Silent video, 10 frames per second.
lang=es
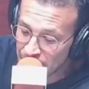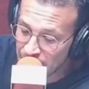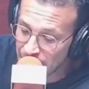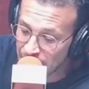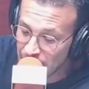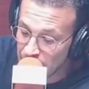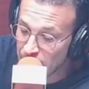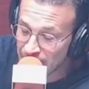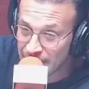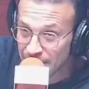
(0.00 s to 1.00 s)
eh, es
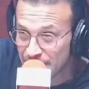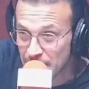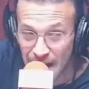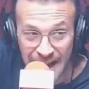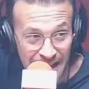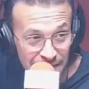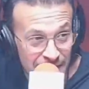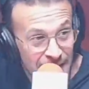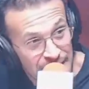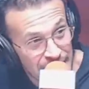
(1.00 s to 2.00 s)
bastante más
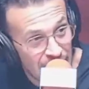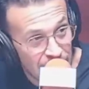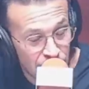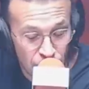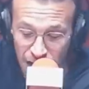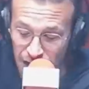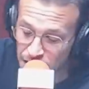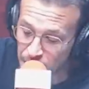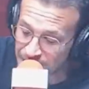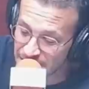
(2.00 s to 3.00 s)
grande este año que el
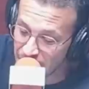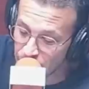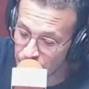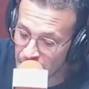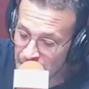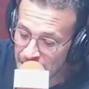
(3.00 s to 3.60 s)
año pasado.